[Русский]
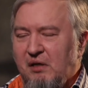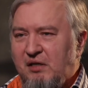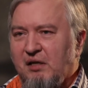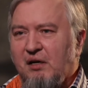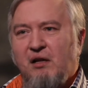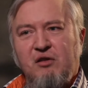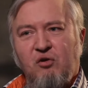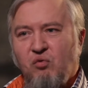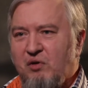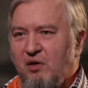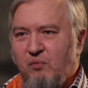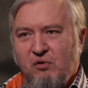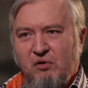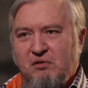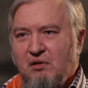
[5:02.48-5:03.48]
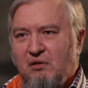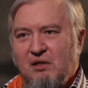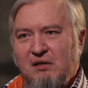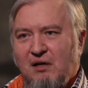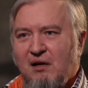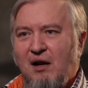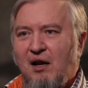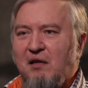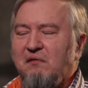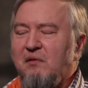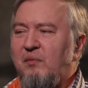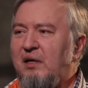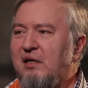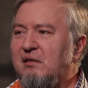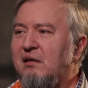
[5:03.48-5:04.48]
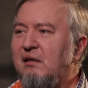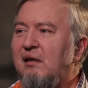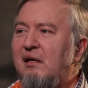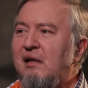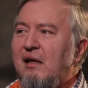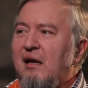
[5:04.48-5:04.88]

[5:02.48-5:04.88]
натирать руки просто до зеркального блеска.